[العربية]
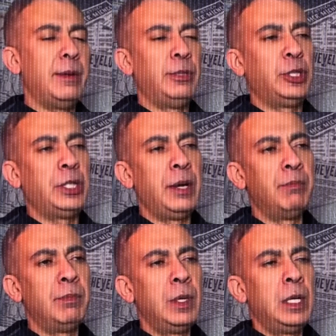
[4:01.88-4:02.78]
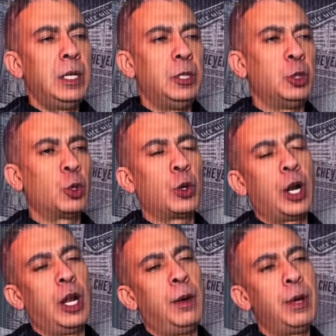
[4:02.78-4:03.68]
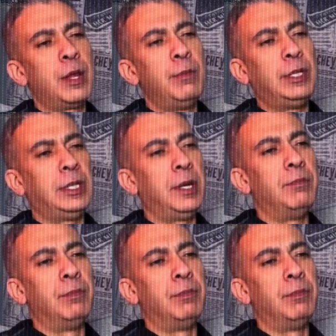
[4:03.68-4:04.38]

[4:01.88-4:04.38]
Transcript: بالسم السكر الابيض بالسم